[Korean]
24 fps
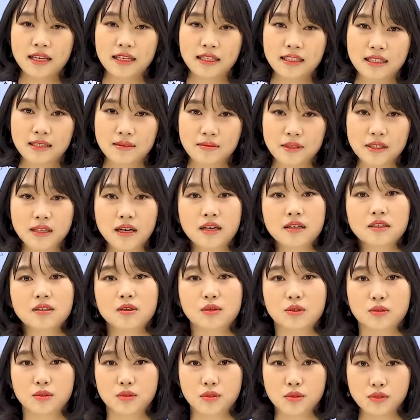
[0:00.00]

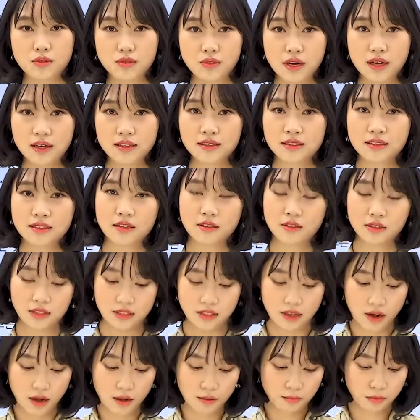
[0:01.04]
21학년도
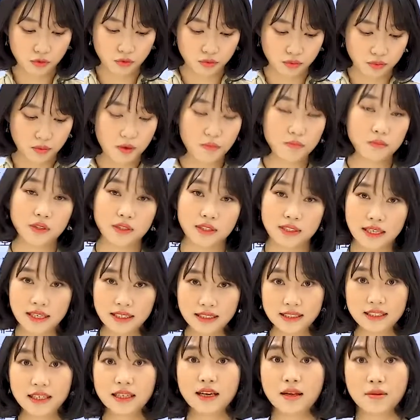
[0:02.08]
수학능력시험 9번 문제
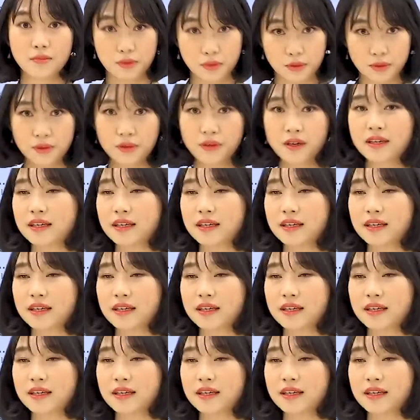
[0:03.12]
시작해 보도록